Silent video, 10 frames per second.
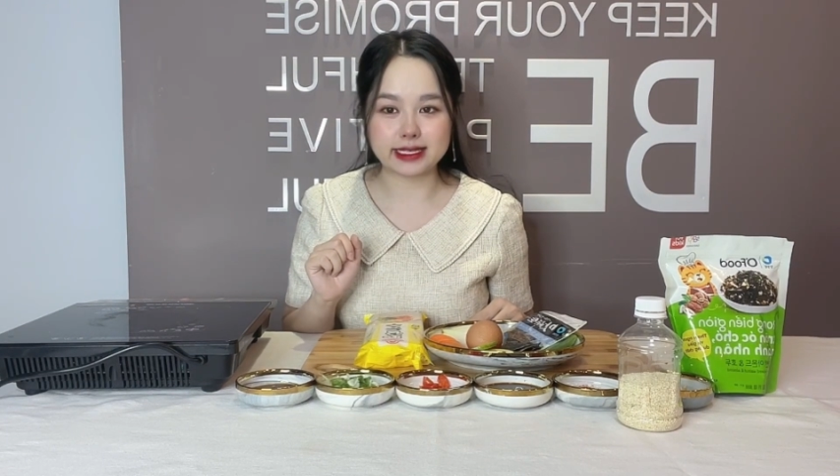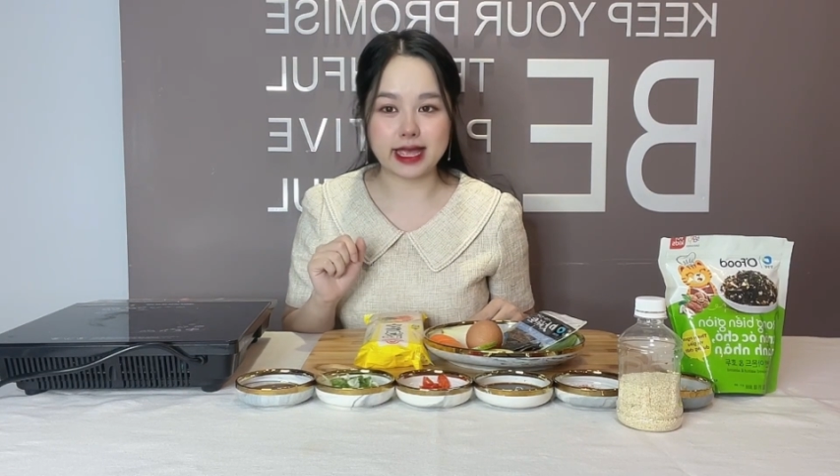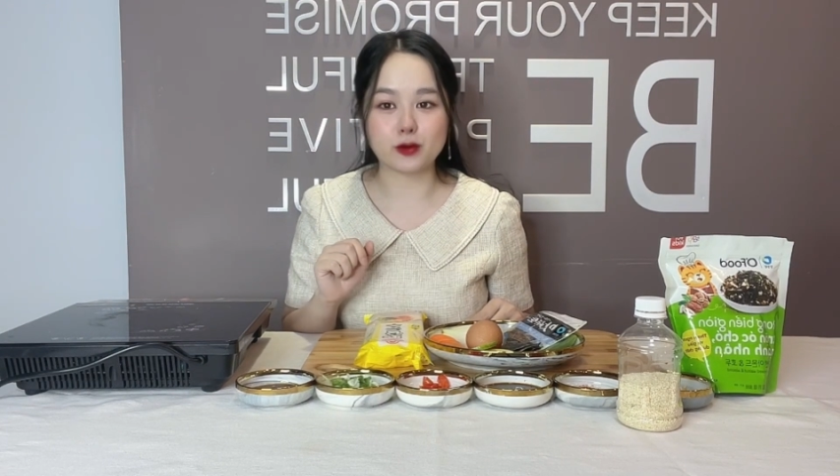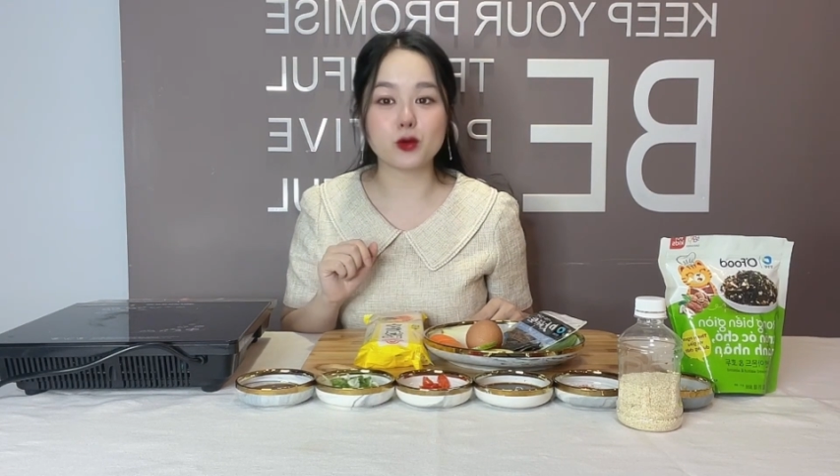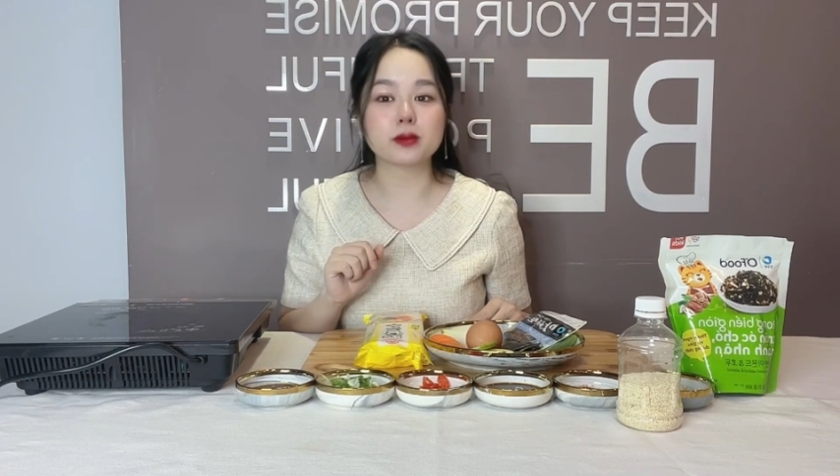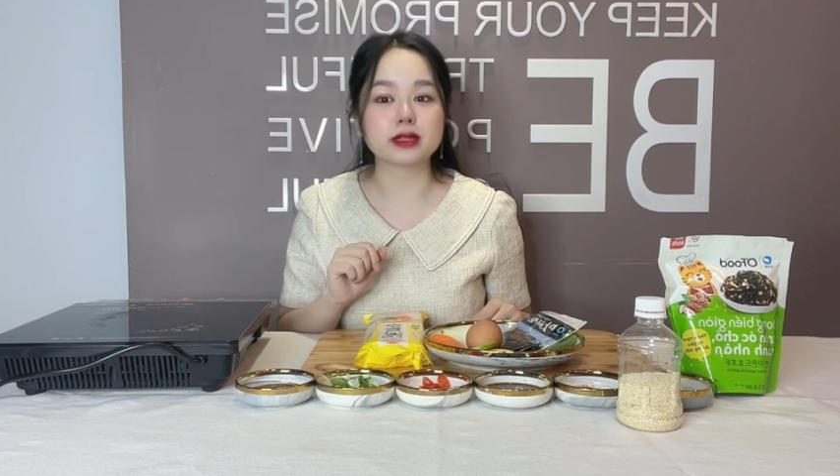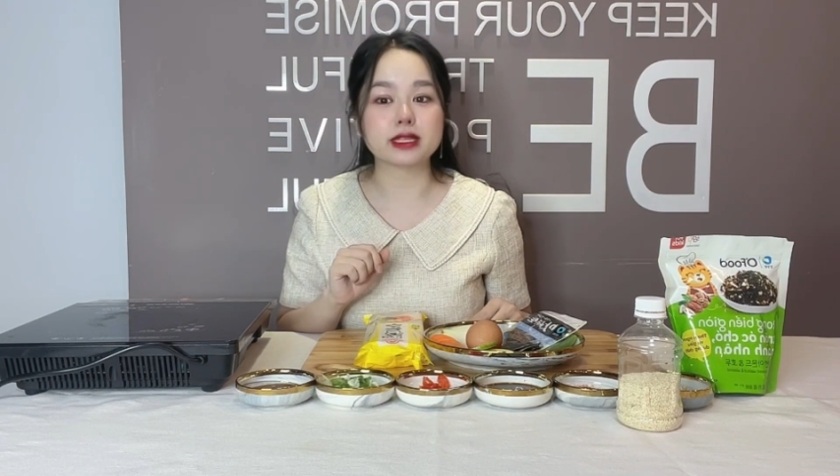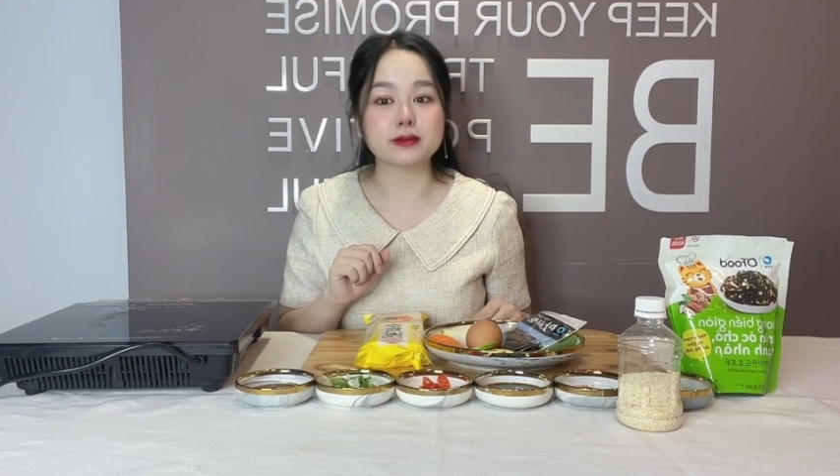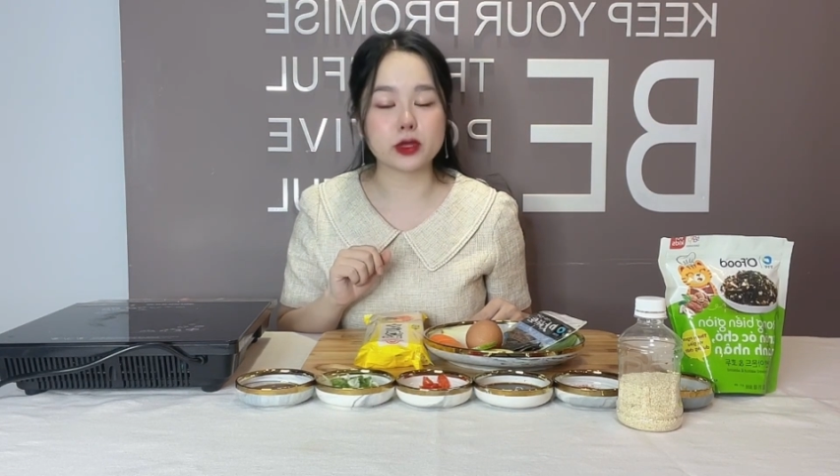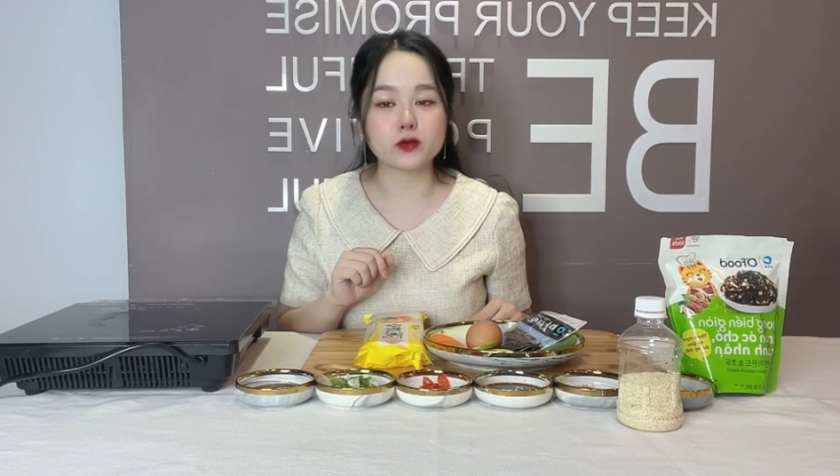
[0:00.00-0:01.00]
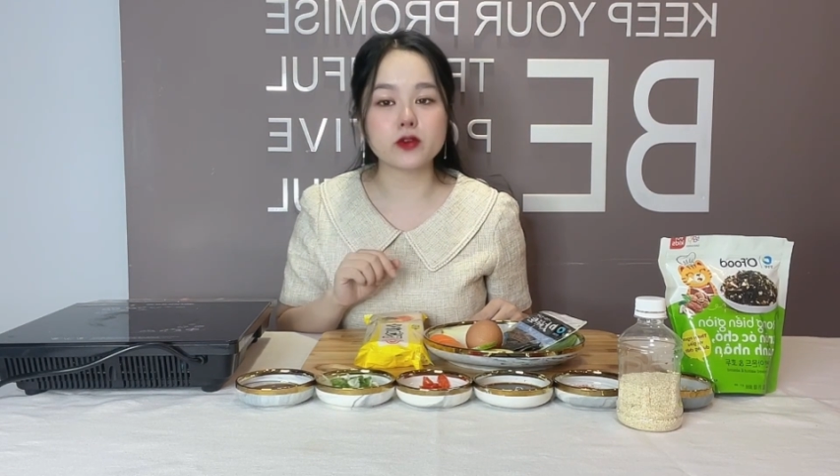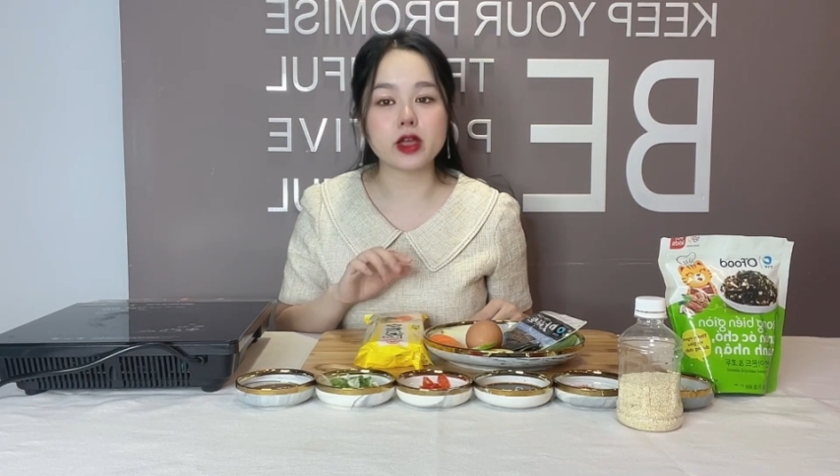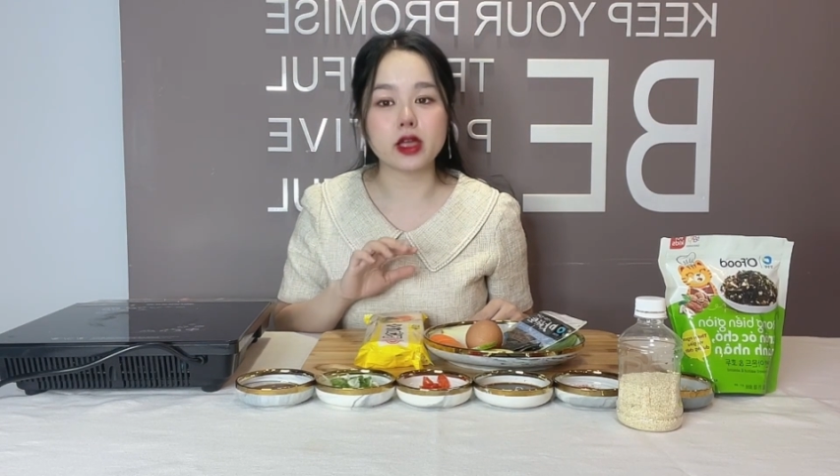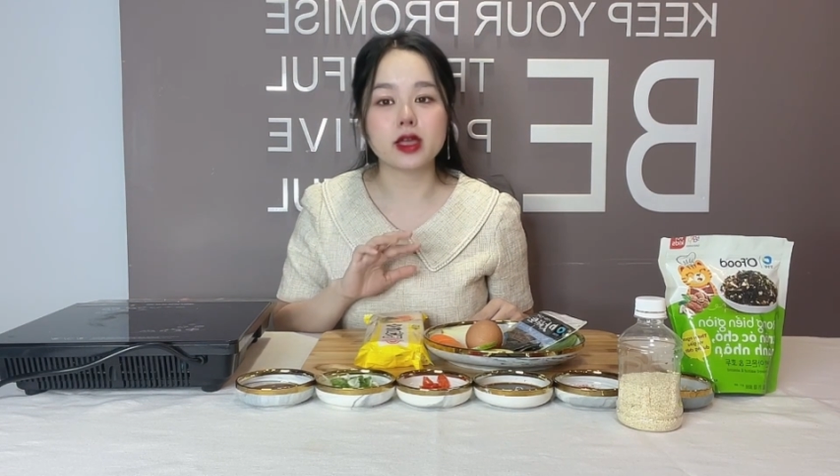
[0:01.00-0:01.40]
hãy cùng mình tìm hiểu về